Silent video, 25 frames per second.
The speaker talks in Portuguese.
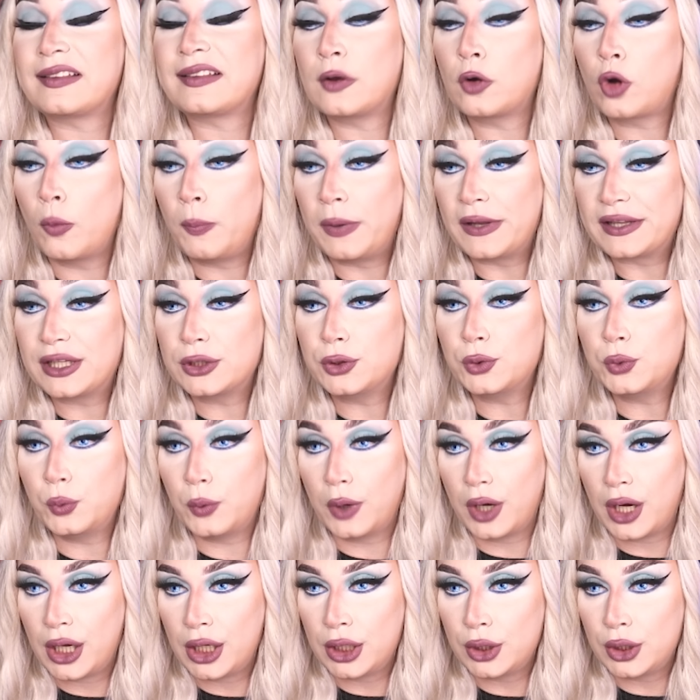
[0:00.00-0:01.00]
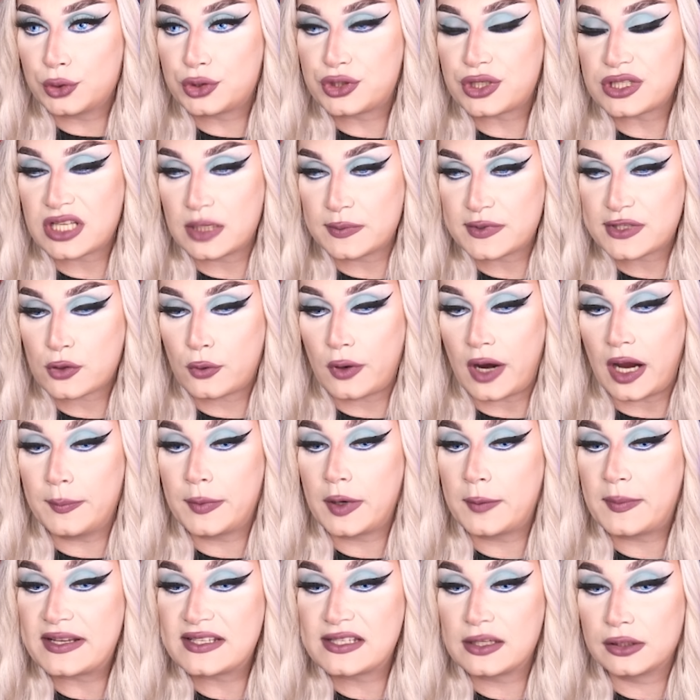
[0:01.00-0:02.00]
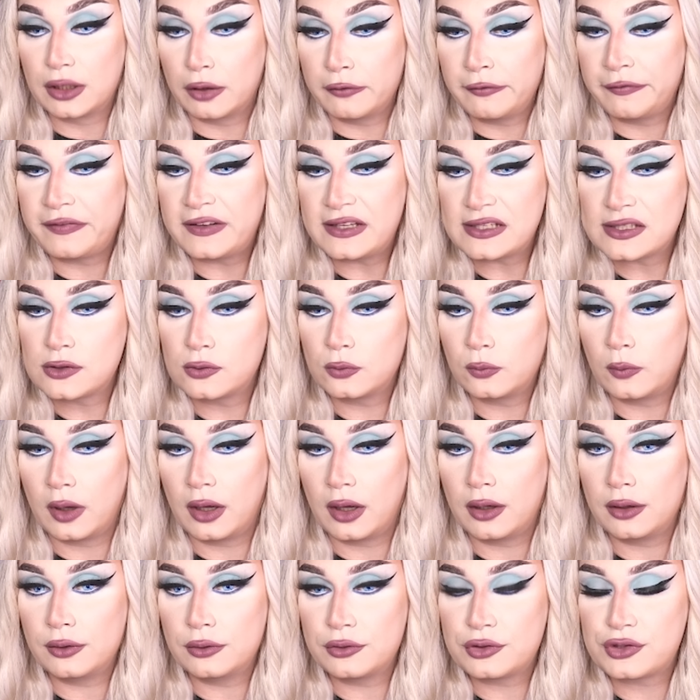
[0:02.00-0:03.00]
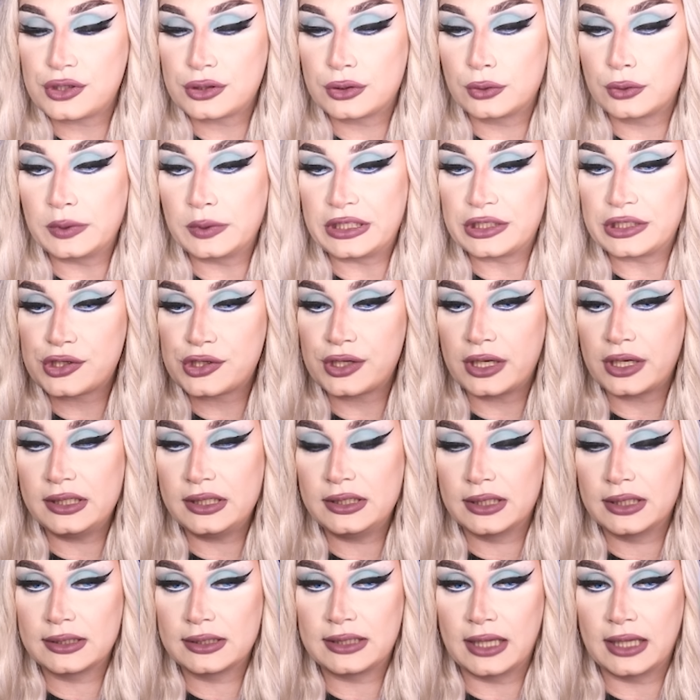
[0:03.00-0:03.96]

estão completando um ano de subscriber, mas eu não fiz um ano de Twitch ainda,